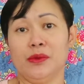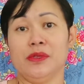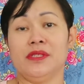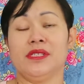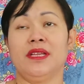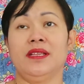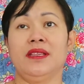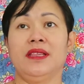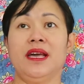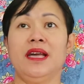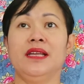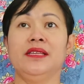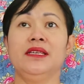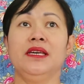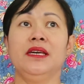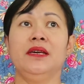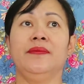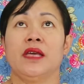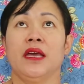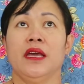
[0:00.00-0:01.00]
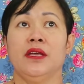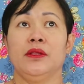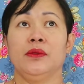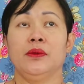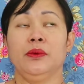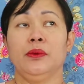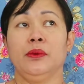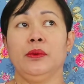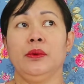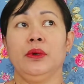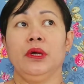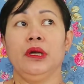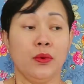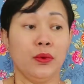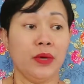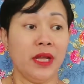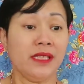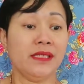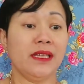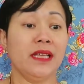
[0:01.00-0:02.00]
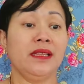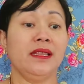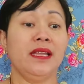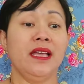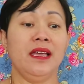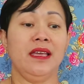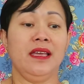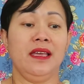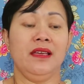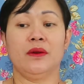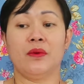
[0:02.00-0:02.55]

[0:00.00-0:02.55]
ceritanya saya tuh udah setting